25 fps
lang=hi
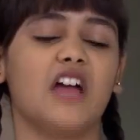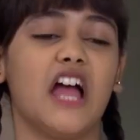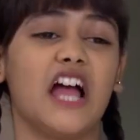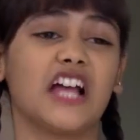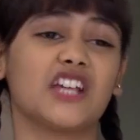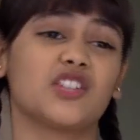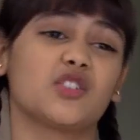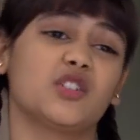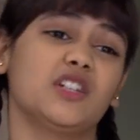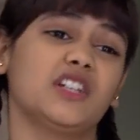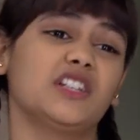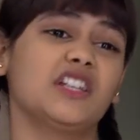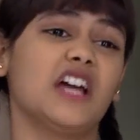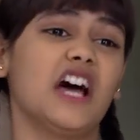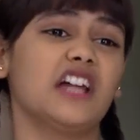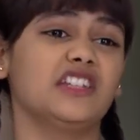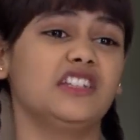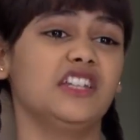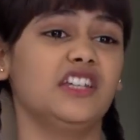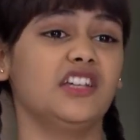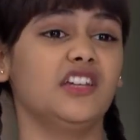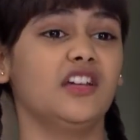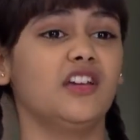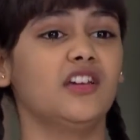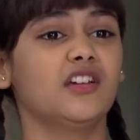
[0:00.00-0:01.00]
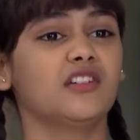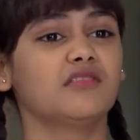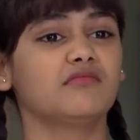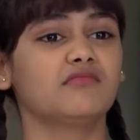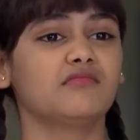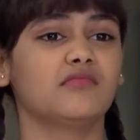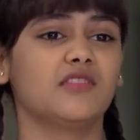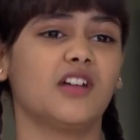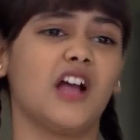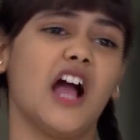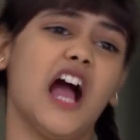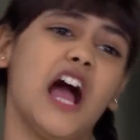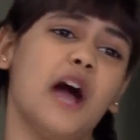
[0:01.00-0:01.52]
एक्चुअली दादी
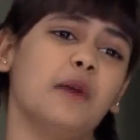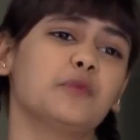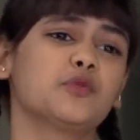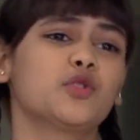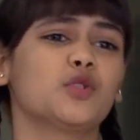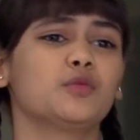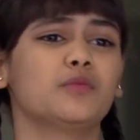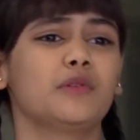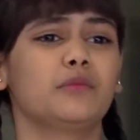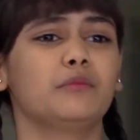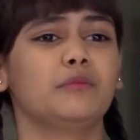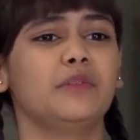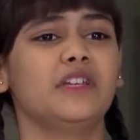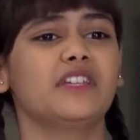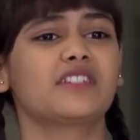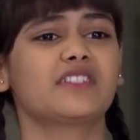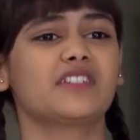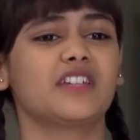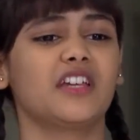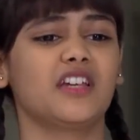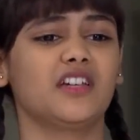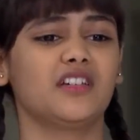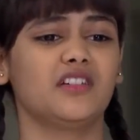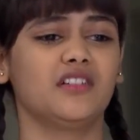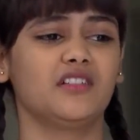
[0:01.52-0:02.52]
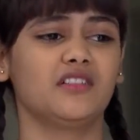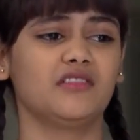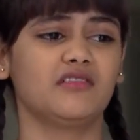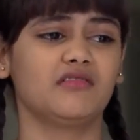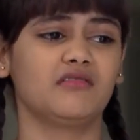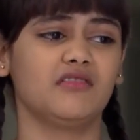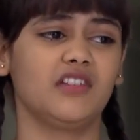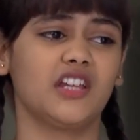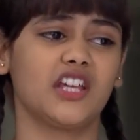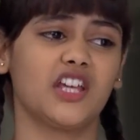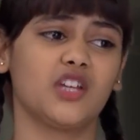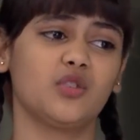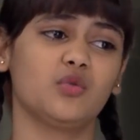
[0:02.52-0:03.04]
काम तो मम्मी से है
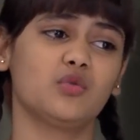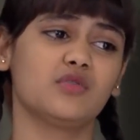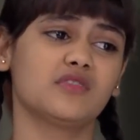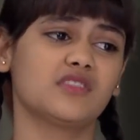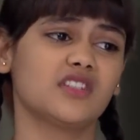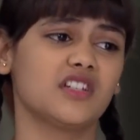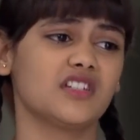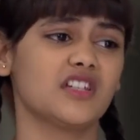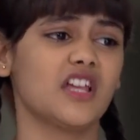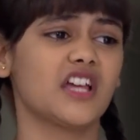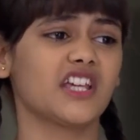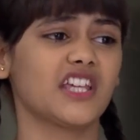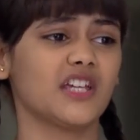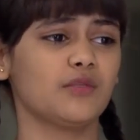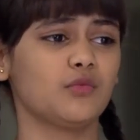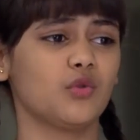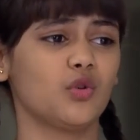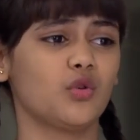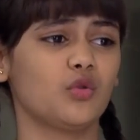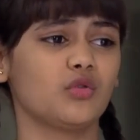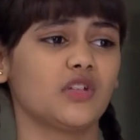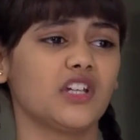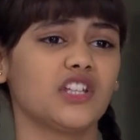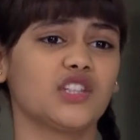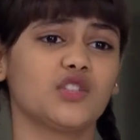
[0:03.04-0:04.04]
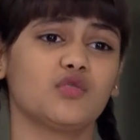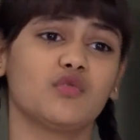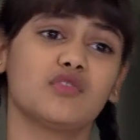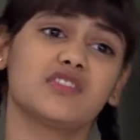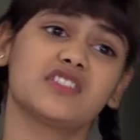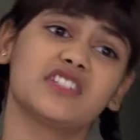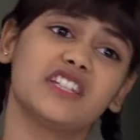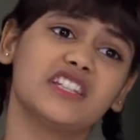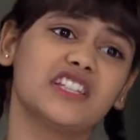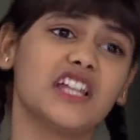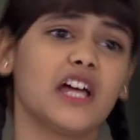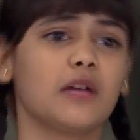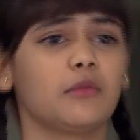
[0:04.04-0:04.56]
लेकिन उनसे जाके बोलूंगी तो वो
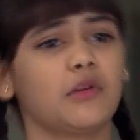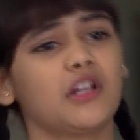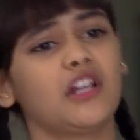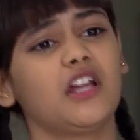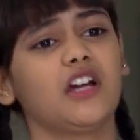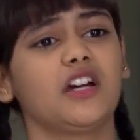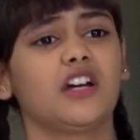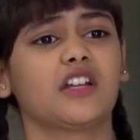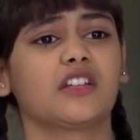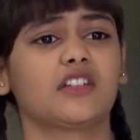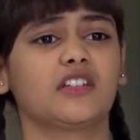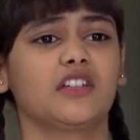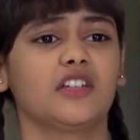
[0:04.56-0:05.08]
सीधा मना कर